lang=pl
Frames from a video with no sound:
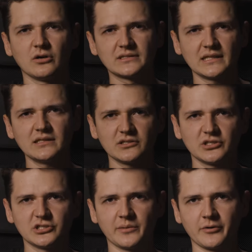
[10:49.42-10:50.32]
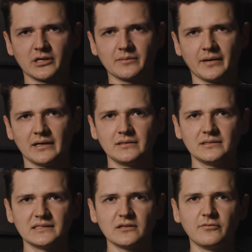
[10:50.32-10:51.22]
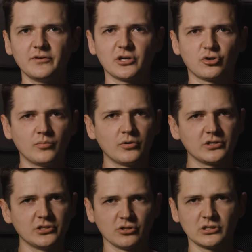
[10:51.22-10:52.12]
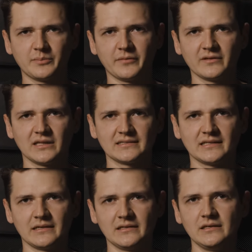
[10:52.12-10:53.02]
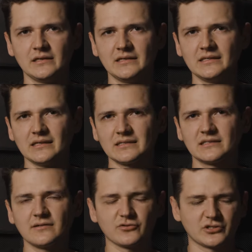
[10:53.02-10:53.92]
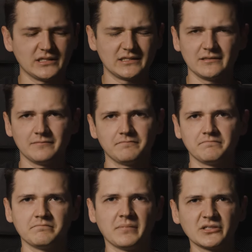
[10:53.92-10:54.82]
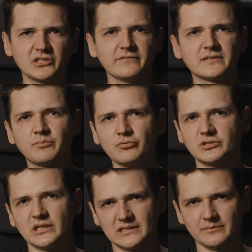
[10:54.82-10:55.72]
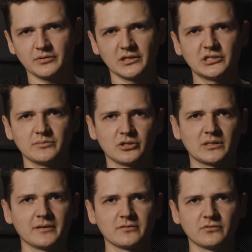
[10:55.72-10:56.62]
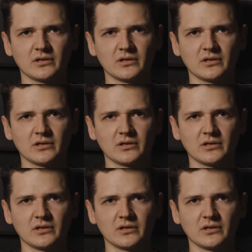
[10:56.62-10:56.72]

Ostatnia część American Pie zachowuje humor i ton typowy dla serii, jednak z nowoczesnym, bardziej współczesnym podejściem do tematów